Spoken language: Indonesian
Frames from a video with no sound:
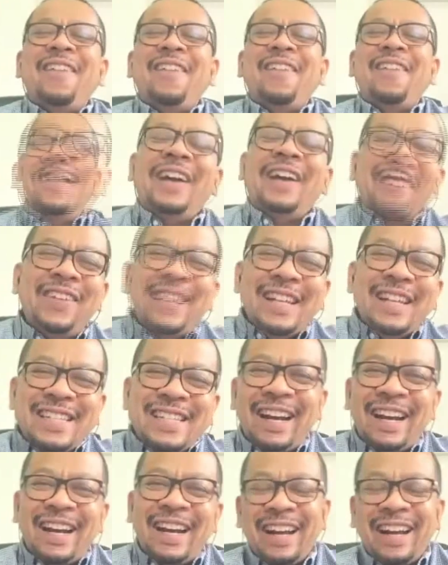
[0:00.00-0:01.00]
Islam nggak
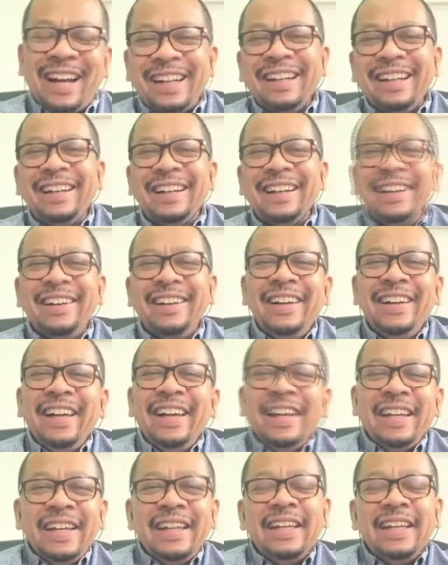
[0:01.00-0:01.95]
bisa gitu loh.